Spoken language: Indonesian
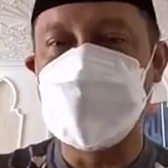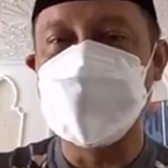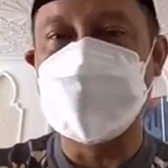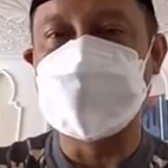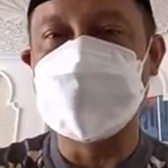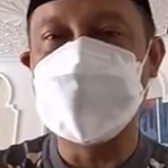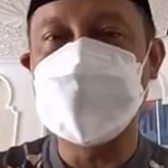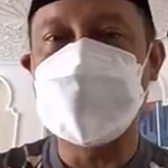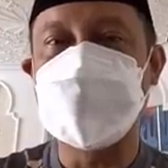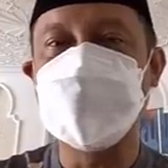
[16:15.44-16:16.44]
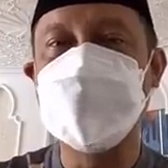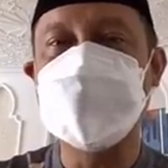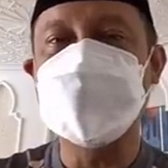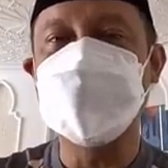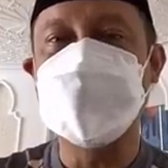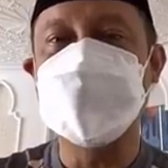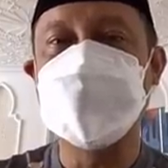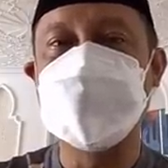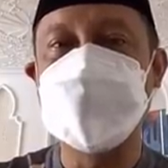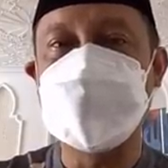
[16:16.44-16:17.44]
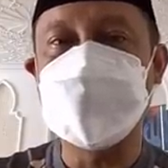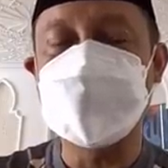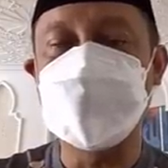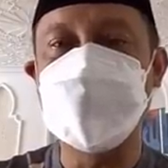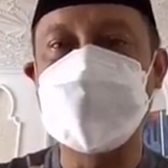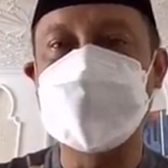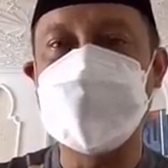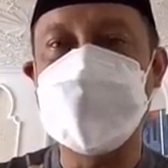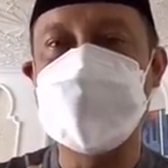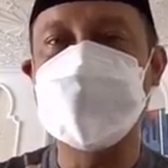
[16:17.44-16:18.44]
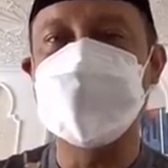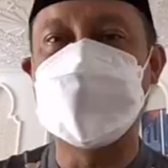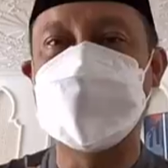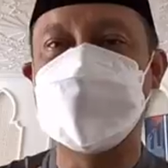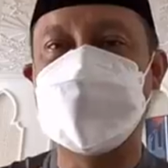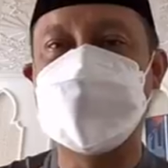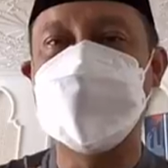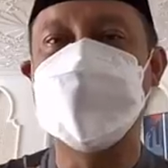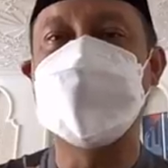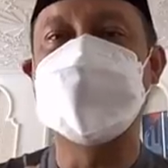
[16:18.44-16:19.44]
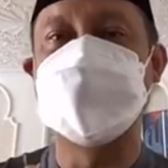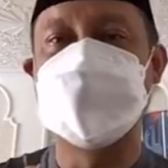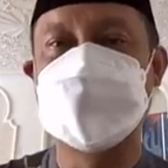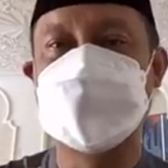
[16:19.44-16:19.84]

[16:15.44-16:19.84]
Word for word: mau vaksin, kalau dia sudah melihat keluarga dan teman-temannya divaksin.